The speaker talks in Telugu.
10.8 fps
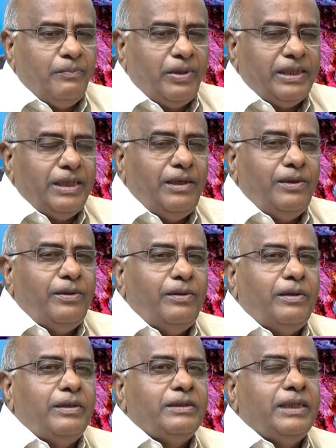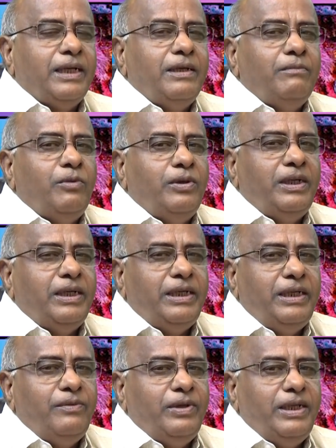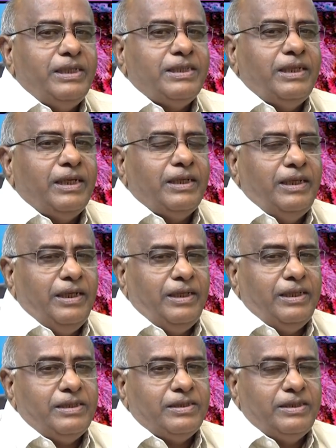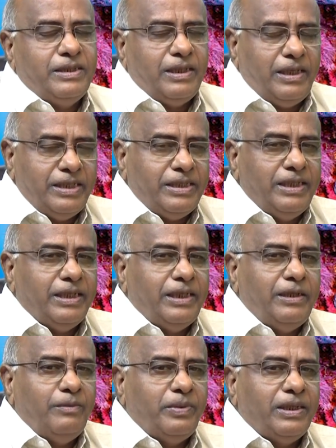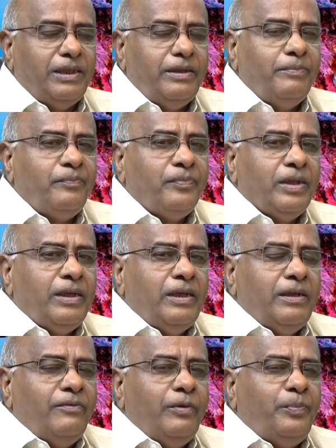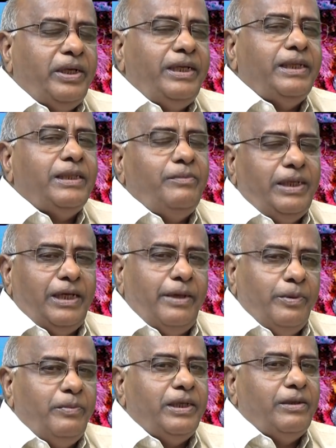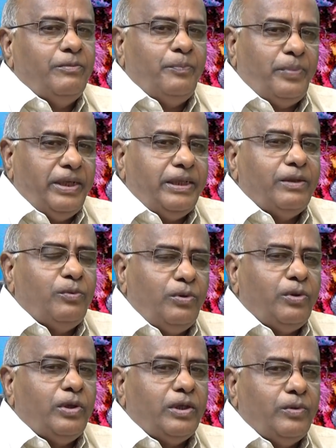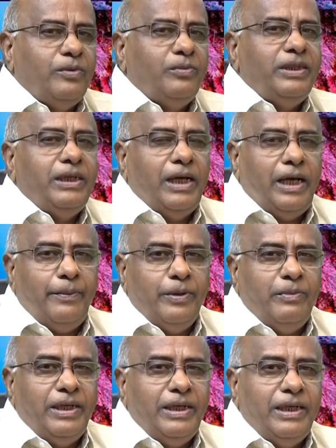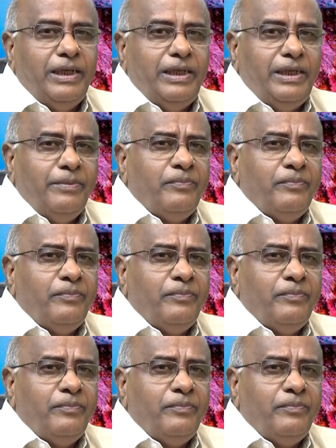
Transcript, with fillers: ప్రజల్లో జగన్మోహన్ రెడ్డి వైఎస్ఆర్ కాంగ్రెస్ రాజశేఖర రెడ్డి పట్ల విపరీతమైన అభిమానం ఇప్పటికీ గూడు కట్టుకుని ఉంది ఆ అభిమానాన్ని